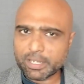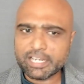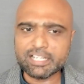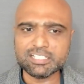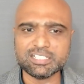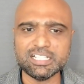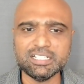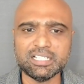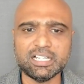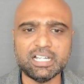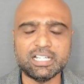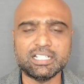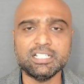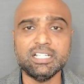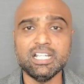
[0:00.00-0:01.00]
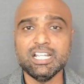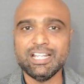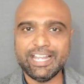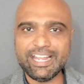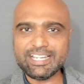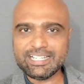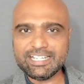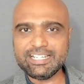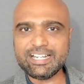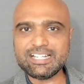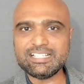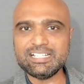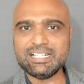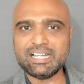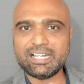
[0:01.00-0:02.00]
பெரிய ஸ்ட்ரென்த்துங்க அது எயிட் இயர்ஸ்
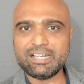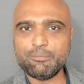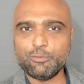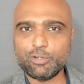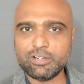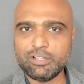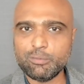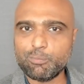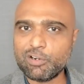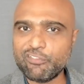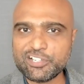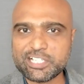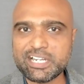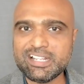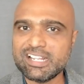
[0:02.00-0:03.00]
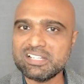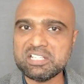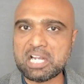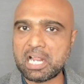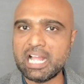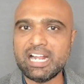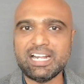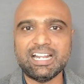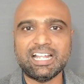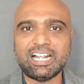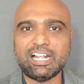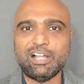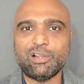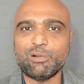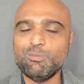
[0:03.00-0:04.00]
இந்த கம் ஒரு ப்ரொஃபஷனில்
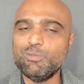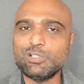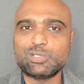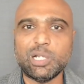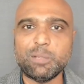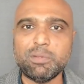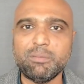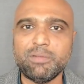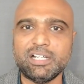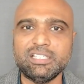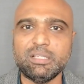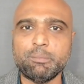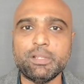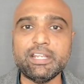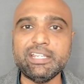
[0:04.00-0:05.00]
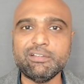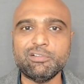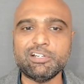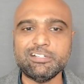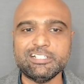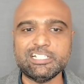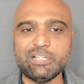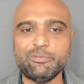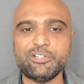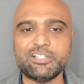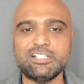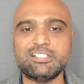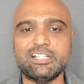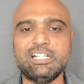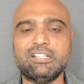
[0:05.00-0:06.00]
இருந்திருக்காங்கனாக்கா ரொம்ப சுலபமாக அந்த பெரிய ஒரு
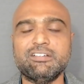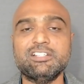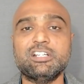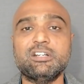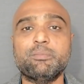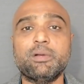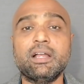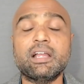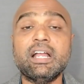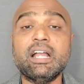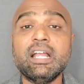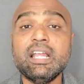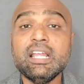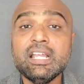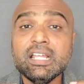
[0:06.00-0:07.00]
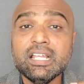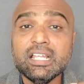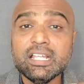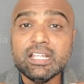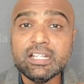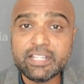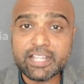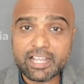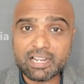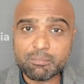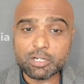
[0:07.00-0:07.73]
டிஸ்ட்ரிபியூஷன் சென்டர் வச்சுருப்பாங்க இந்தியாவில்